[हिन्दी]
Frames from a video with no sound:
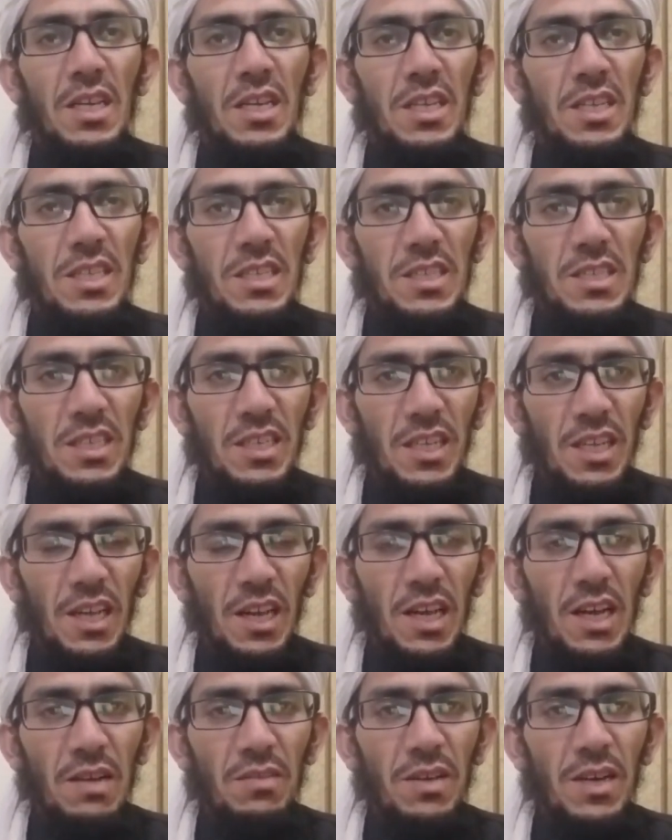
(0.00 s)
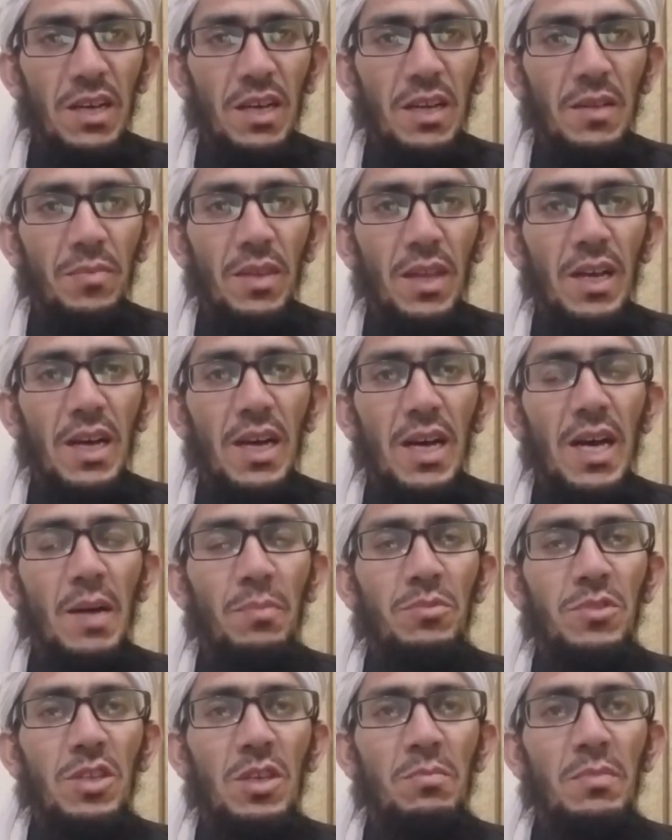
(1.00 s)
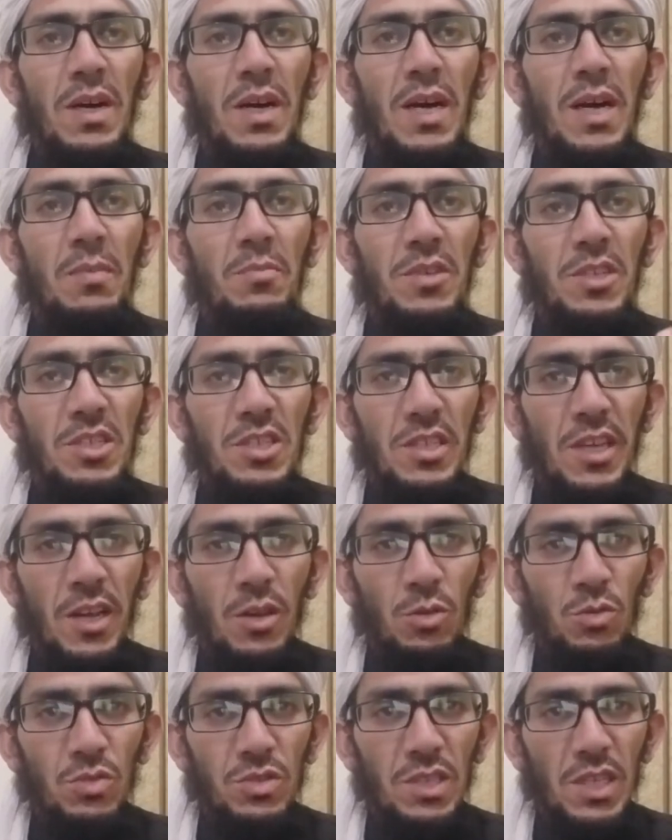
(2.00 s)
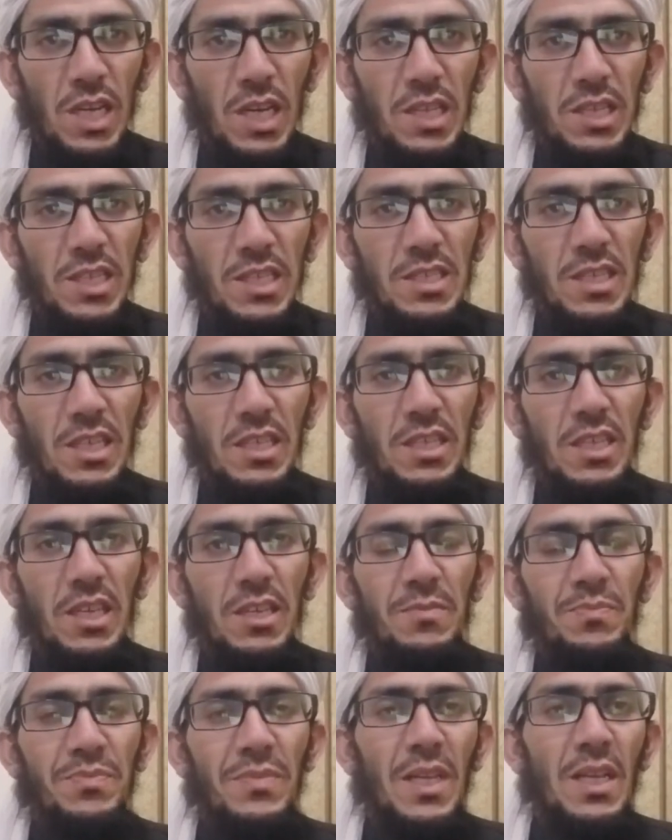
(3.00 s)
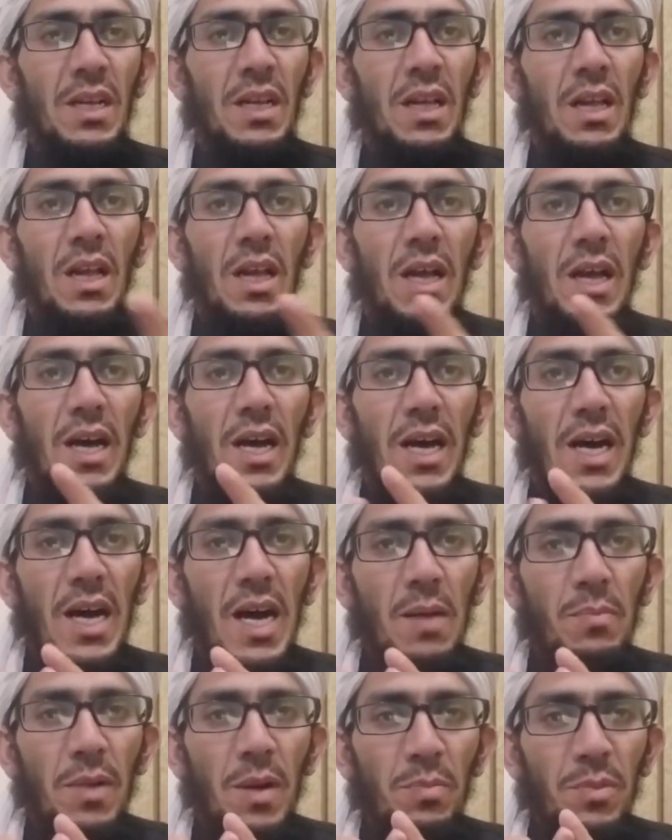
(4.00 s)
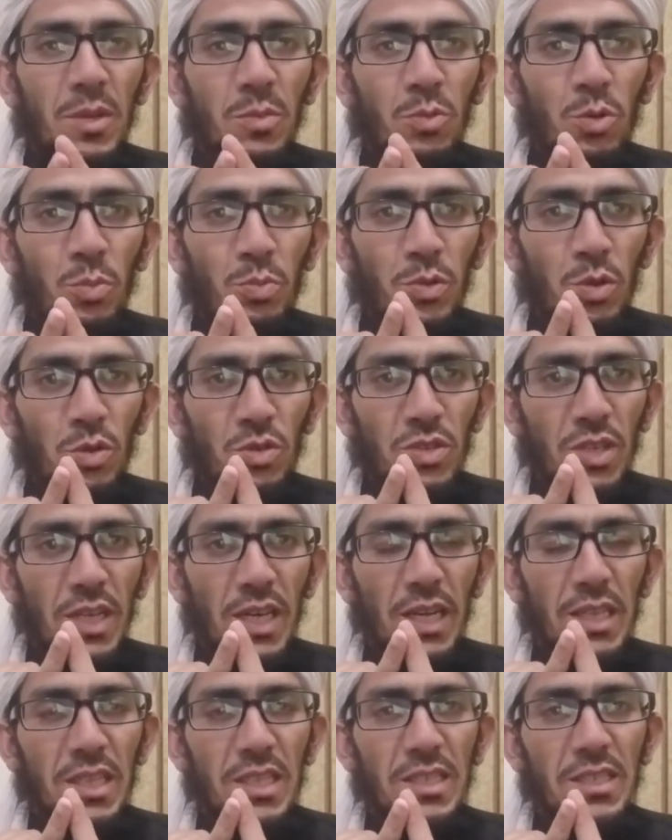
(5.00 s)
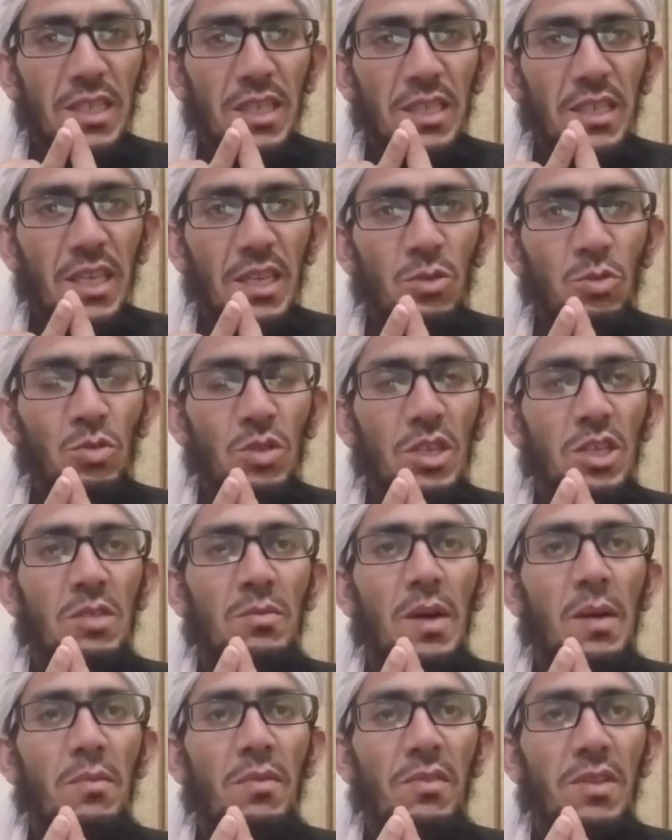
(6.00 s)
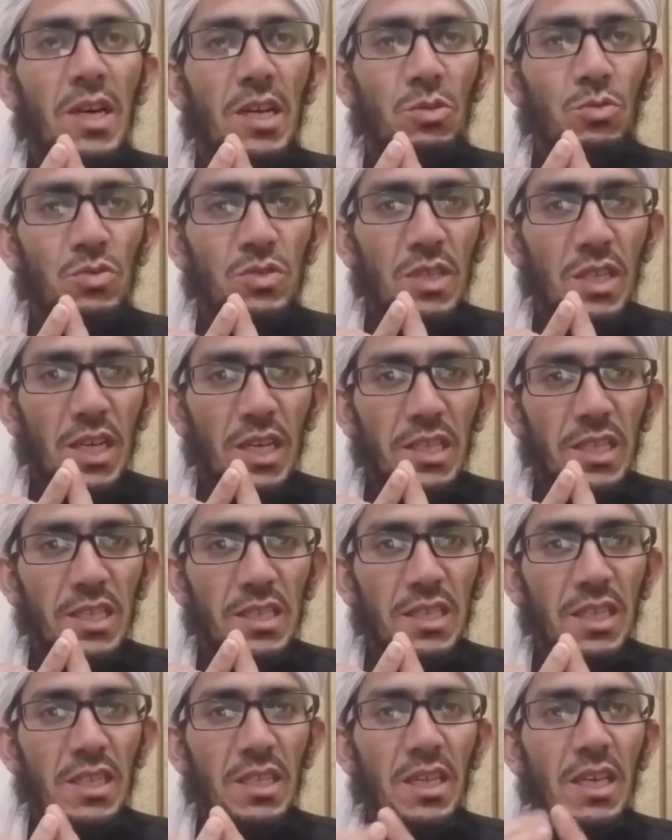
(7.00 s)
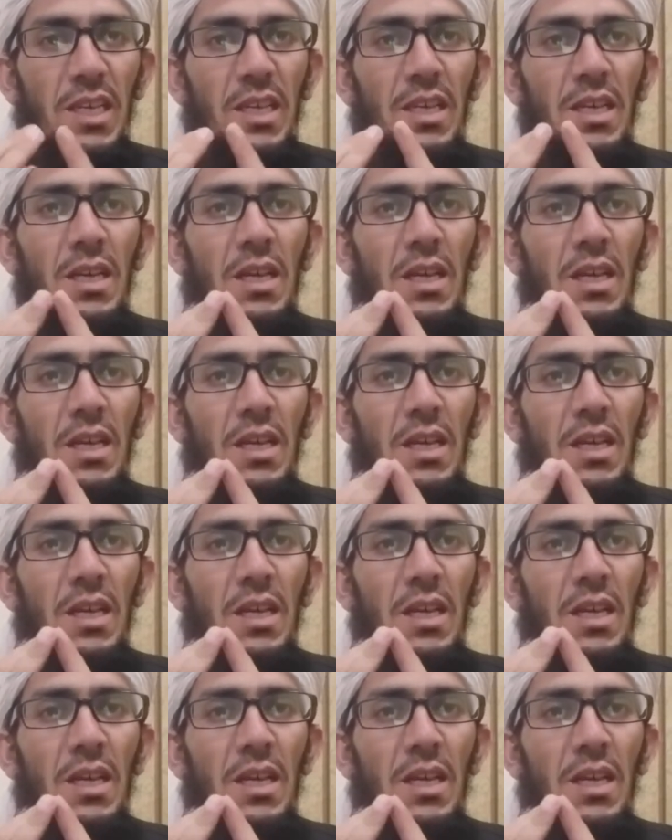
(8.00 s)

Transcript: इसके अलावा आप तमाम रिश्तेदारों को ज़क़़त दे सकते हैं आप अपनी फूफी को ज़क़़त दे सकते हैं उनकी तमाम अवलाद को ज़क़़त दे सकते हैं